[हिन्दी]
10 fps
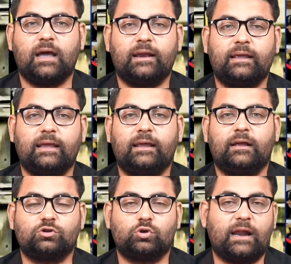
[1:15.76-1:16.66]
यानी कि
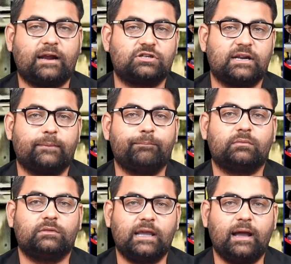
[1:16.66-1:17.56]
जो लेक्चर
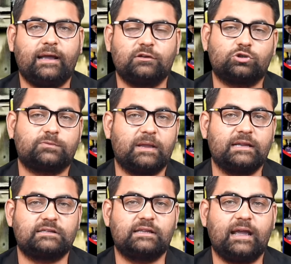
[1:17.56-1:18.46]
दिया है जो
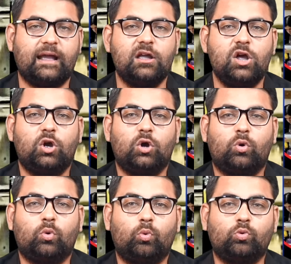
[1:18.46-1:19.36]
स्पीच दी है
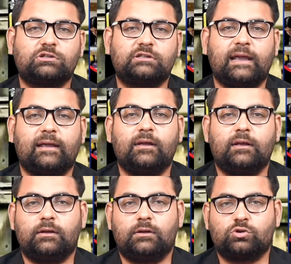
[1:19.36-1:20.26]
उससे
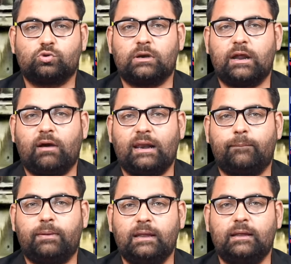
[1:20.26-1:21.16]
सुनने वाले
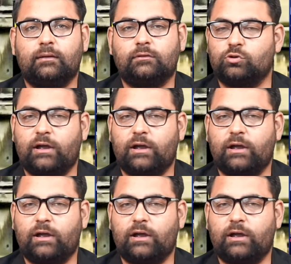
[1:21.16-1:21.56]
भी जो